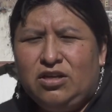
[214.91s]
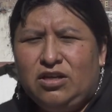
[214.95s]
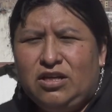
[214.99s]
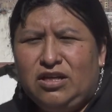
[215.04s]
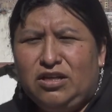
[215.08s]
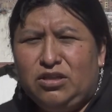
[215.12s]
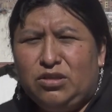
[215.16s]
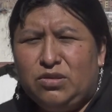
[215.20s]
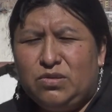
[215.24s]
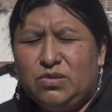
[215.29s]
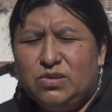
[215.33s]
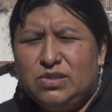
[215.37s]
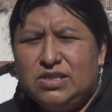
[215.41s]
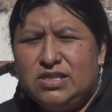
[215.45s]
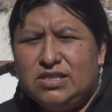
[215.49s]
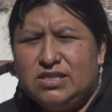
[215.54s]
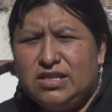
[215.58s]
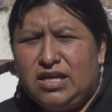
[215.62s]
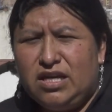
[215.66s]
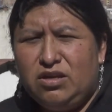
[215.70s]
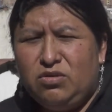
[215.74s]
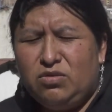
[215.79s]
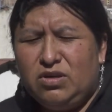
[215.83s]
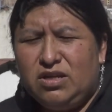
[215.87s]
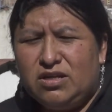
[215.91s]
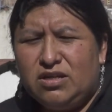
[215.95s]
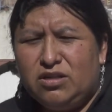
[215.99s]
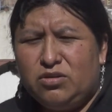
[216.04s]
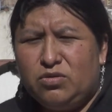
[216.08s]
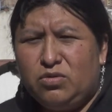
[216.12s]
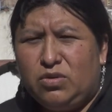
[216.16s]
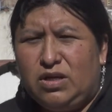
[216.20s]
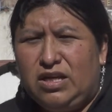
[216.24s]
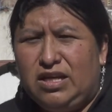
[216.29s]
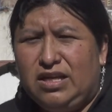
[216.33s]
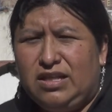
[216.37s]
Entonces hay una
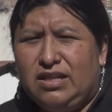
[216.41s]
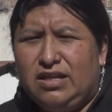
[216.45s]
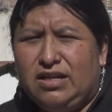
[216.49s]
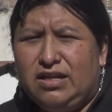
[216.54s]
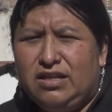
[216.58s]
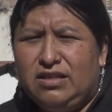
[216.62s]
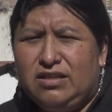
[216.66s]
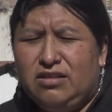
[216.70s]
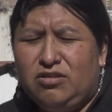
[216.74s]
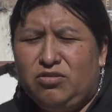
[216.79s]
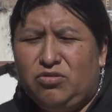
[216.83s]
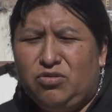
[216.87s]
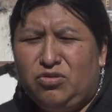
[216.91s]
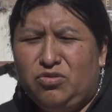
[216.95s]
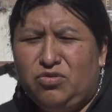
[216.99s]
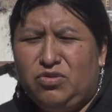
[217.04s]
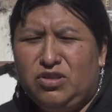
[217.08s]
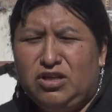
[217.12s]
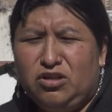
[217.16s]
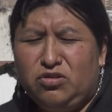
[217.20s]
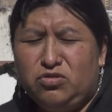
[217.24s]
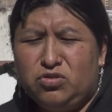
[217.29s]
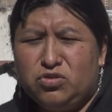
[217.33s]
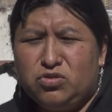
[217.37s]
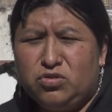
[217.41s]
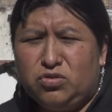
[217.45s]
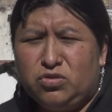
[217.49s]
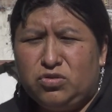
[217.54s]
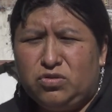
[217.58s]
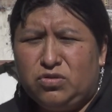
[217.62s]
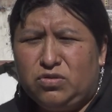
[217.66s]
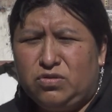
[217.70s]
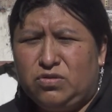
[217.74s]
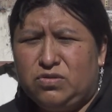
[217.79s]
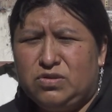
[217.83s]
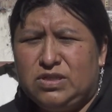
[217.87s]
ritualidad donde
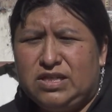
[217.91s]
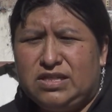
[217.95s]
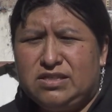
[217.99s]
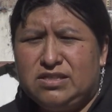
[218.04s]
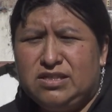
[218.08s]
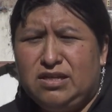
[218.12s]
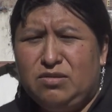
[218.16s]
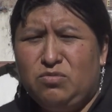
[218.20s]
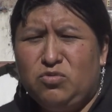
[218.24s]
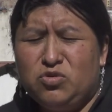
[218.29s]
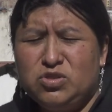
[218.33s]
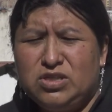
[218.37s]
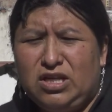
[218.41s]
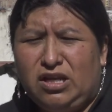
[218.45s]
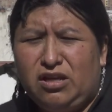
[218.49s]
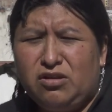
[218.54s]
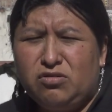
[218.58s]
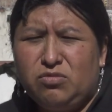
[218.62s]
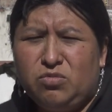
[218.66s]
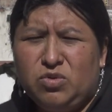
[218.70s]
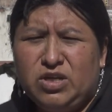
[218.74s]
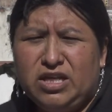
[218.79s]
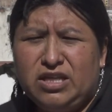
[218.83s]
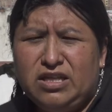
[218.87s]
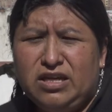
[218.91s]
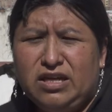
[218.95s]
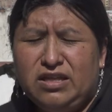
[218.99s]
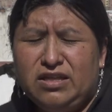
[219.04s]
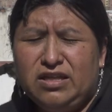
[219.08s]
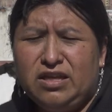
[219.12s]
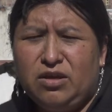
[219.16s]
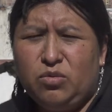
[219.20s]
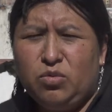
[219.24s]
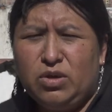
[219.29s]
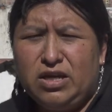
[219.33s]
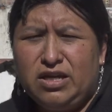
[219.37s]
nosotros hacemos en la comunidad,
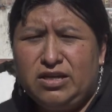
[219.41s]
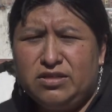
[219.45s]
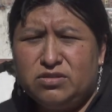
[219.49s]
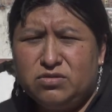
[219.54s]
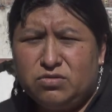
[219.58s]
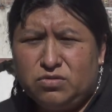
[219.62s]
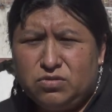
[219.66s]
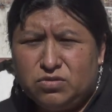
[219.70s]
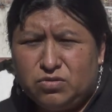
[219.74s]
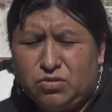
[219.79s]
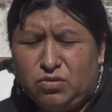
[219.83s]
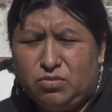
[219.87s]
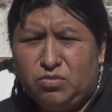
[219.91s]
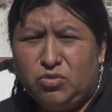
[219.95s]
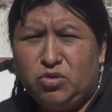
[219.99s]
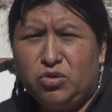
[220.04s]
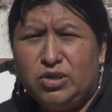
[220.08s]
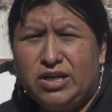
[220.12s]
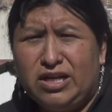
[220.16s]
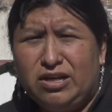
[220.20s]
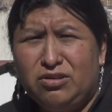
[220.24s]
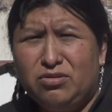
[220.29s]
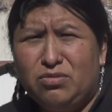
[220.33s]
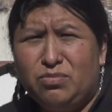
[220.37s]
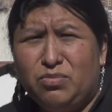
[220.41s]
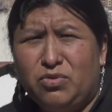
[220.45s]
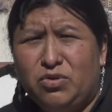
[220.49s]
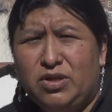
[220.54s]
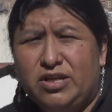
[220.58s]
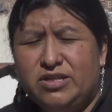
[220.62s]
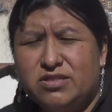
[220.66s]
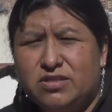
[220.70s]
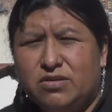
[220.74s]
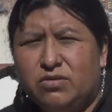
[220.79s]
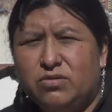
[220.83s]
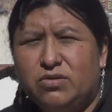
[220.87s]
igual esto es convocado por
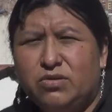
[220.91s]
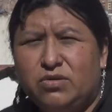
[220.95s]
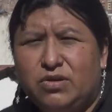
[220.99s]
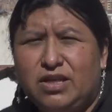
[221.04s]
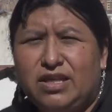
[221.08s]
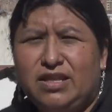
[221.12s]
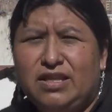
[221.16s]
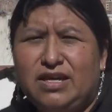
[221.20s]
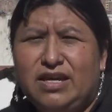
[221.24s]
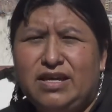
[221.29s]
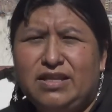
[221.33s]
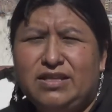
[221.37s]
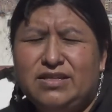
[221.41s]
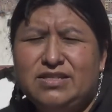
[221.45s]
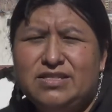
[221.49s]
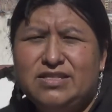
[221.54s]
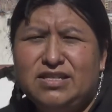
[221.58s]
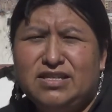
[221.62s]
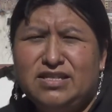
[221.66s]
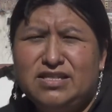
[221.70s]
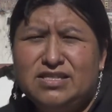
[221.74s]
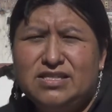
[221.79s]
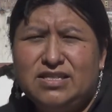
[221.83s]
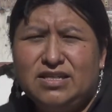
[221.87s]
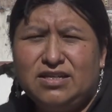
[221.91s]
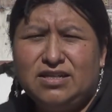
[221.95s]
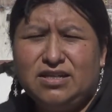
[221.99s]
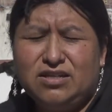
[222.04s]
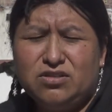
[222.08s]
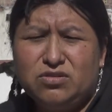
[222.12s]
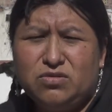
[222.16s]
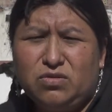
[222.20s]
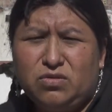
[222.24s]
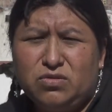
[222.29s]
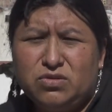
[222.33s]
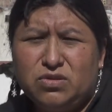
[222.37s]
las autoridades, en este
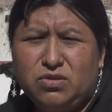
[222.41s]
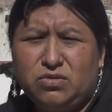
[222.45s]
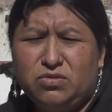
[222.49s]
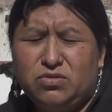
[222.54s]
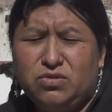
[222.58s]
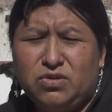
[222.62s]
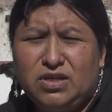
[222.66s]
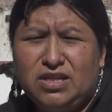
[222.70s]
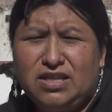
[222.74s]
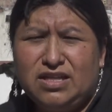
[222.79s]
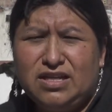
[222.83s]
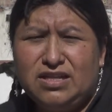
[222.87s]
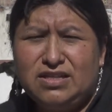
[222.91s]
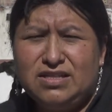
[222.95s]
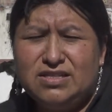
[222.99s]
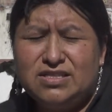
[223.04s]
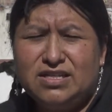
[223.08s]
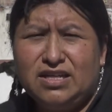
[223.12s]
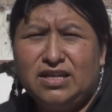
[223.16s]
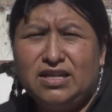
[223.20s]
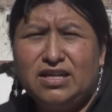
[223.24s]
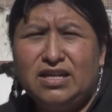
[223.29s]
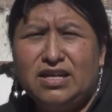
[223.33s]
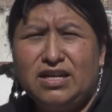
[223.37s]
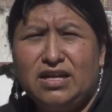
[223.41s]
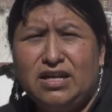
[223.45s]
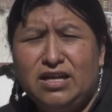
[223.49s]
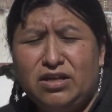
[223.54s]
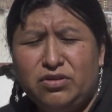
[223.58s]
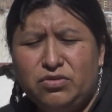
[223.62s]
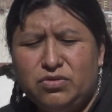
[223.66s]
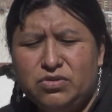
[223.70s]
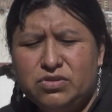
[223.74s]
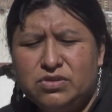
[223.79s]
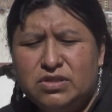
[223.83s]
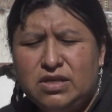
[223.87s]
caso las autoridades
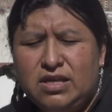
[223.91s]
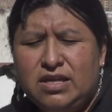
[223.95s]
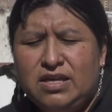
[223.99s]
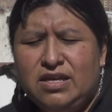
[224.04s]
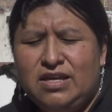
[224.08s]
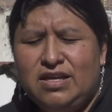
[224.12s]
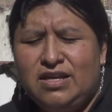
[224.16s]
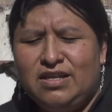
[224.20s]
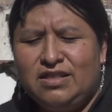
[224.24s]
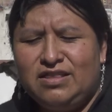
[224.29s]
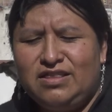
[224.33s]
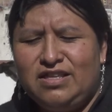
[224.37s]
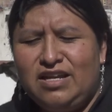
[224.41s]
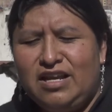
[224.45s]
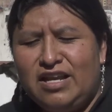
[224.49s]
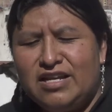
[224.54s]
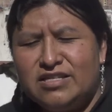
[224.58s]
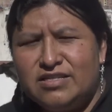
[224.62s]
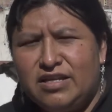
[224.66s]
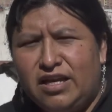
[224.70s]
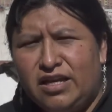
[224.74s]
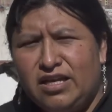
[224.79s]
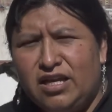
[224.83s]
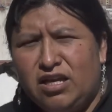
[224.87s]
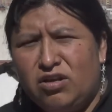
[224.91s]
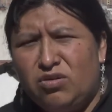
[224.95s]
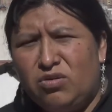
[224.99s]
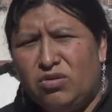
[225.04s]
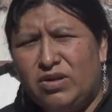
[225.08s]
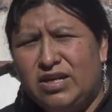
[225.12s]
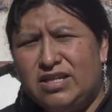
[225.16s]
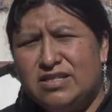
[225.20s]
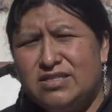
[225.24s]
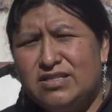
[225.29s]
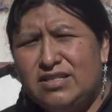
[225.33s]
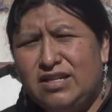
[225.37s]
encargados de las
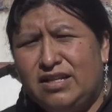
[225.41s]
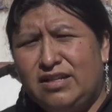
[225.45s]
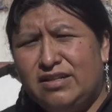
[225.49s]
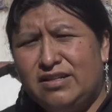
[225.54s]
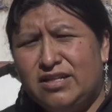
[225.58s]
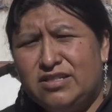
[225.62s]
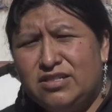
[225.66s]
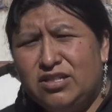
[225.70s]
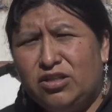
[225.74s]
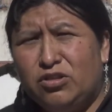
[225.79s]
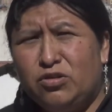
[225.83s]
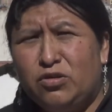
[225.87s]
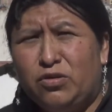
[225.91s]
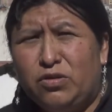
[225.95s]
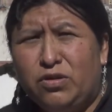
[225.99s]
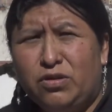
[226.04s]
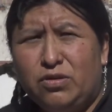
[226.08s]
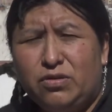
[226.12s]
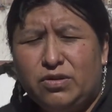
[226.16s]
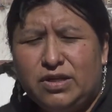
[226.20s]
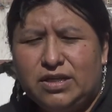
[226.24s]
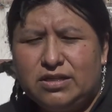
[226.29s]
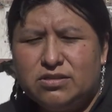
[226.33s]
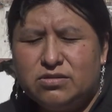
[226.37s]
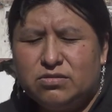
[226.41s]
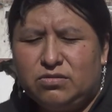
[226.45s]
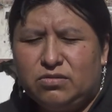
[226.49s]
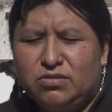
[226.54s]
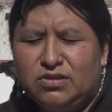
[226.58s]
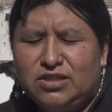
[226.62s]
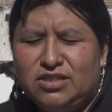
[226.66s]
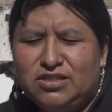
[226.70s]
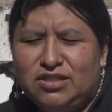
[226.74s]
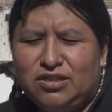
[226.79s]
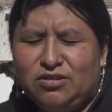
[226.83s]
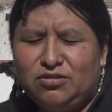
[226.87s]
ayanocas del territorio, que
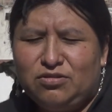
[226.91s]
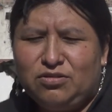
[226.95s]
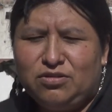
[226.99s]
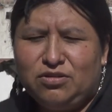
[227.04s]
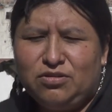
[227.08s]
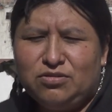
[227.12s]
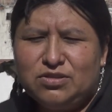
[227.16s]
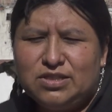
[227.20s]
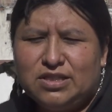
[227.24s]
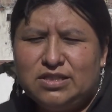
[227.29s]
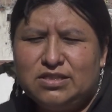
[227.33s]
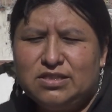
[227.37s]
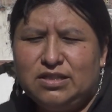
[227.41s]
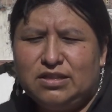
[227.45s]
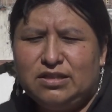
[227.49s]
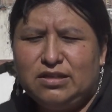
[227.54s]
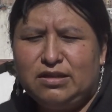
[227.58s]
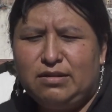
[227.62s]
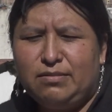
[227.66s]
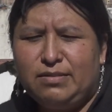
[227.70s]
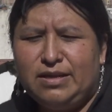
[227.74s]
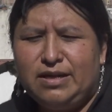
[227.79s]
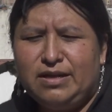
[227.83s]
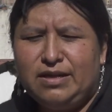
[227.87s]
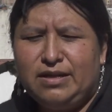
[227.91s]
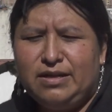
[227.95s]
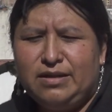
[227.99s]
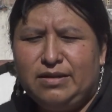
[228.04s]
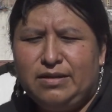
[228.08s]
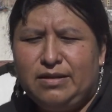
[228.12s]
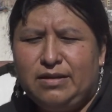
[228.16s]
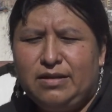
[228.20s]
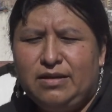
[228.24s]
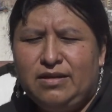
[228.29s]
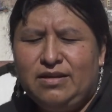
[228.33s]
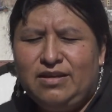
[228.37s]
son territorios que se
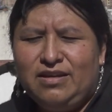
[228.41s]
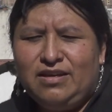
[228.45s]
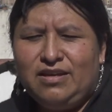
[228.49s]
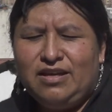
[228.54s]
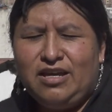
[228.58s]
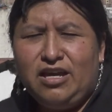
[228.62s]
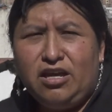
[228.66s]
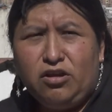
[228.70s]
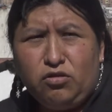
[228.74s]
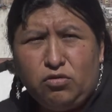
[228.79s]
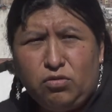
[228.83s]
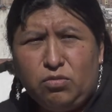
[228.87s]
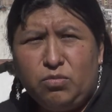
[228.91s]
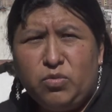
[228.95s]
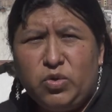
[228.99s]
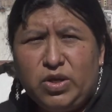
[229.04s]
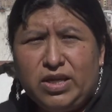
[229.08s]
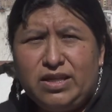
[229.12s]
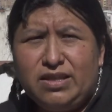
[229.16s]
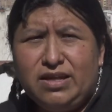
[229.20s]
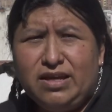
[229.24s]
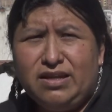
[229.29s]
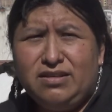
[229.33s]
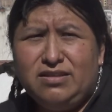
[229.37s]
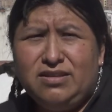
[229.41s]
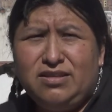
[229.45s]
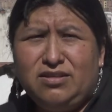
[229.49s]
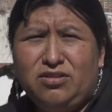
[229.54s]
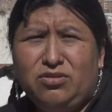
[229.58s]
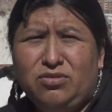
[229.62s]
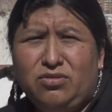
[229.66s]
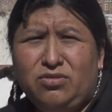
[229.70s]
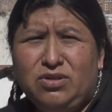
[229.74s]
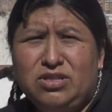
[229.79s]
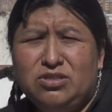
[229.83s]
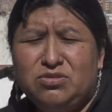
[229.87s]
trabajan en comunidad,
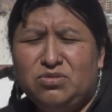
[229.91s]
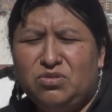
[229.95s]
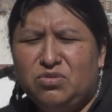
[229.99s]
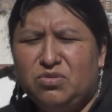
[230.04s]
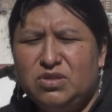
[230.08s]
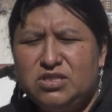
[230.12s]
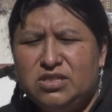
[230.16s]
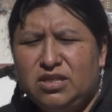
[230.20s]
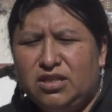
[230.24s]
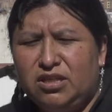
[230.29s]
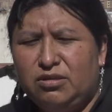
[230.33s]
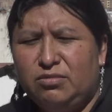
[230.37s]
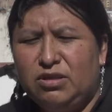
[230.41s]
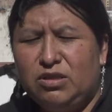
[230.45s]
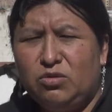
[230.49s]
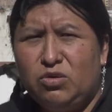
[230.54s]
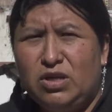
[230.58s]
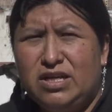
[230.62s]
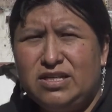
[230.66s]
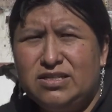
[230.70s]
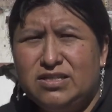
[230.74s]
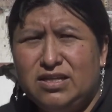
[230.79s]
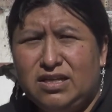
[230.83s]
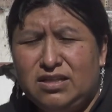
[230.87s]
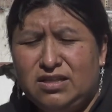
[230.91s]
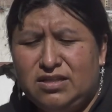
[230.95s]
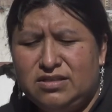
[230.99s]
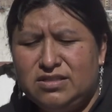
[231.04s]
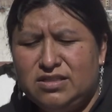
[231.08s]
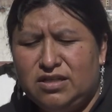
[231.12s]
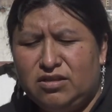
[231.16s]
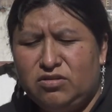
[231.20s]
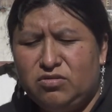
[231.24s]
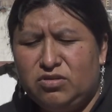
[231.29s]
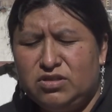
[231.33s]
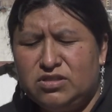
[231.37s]
¿no? Esto no es individualizada,
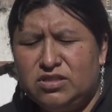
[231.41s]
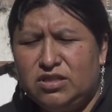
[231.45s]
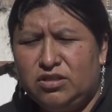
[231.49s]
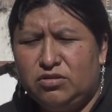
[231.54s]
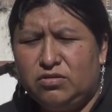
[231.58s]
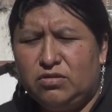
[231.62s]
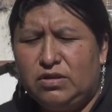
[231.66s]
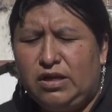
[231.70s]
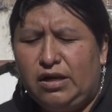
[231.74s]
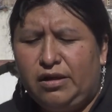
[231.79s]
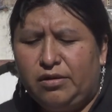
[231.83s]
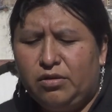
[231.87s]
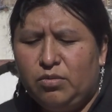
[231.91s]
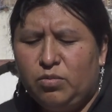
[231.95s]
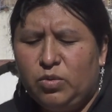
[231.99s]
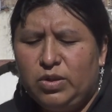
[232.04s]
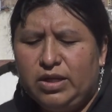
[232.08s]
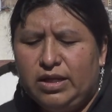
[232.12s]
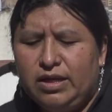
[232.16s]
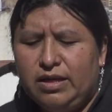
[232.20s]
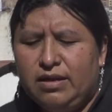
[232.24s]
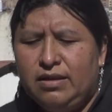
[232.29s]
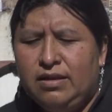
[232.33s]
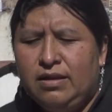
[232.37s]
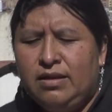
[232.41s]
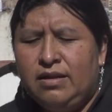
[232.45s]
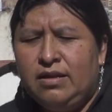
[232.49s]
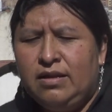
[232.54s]
sino es de toda la comunidad.